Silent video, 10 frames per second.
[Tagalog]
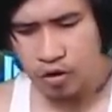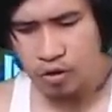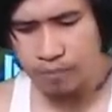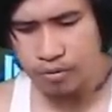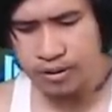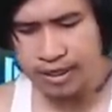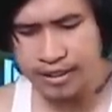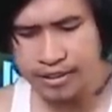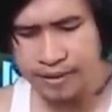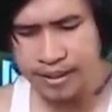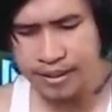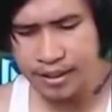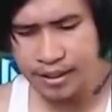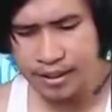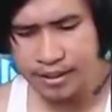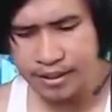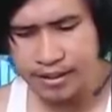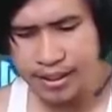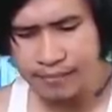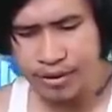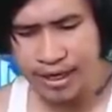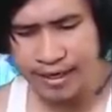Oh, putra gismin. Kita mo